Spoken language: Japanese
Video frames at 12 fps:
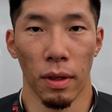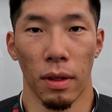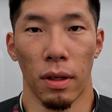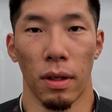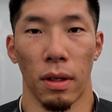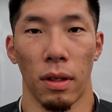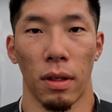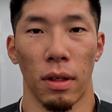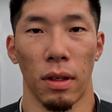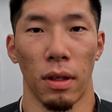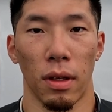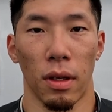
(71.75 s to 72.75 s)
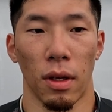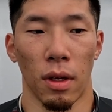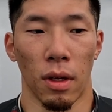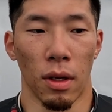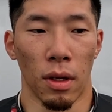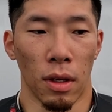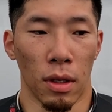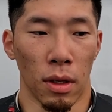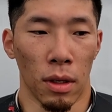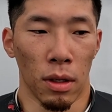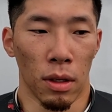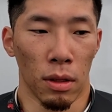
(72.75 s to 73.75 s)
この辺りはどうですか、
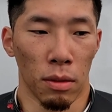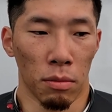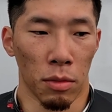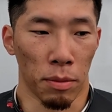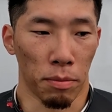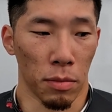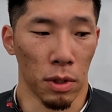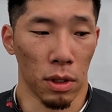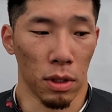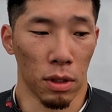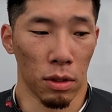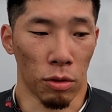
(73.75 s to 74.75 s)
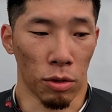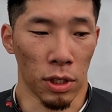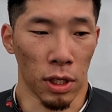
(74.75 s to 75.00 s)
まあ、特